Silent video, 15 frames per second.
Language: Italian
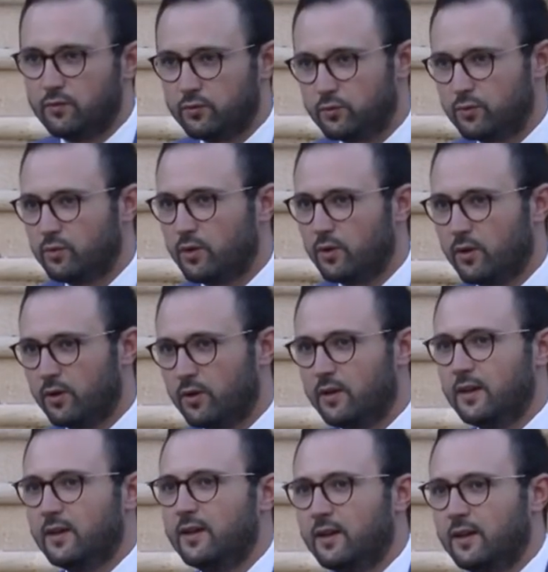futuro
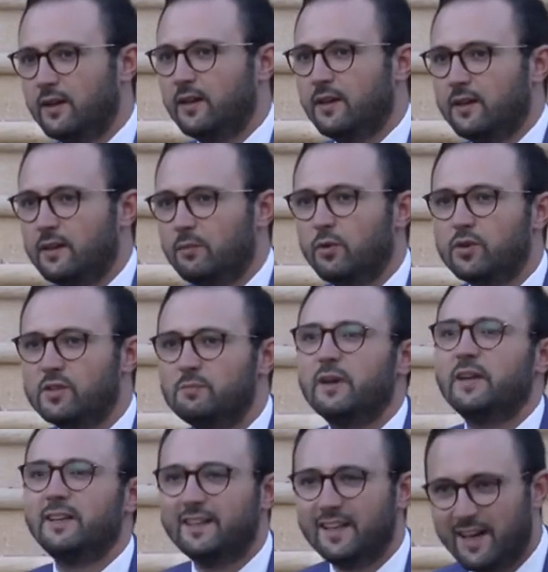eh, di
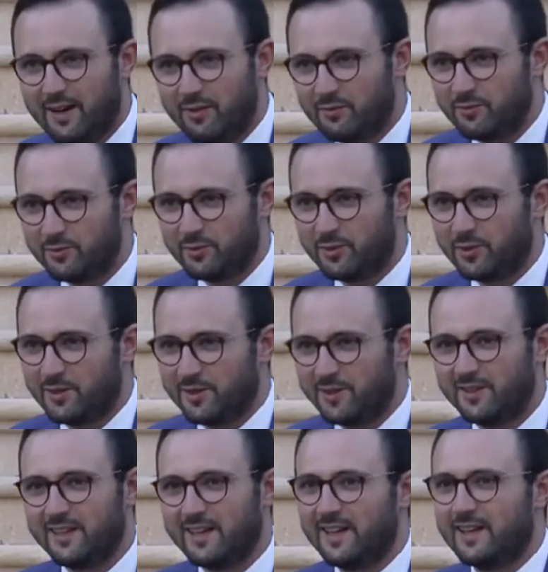prosperità, un
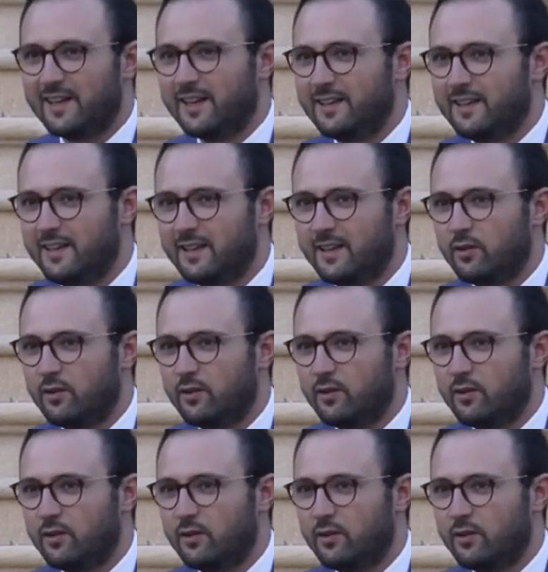futuro anche di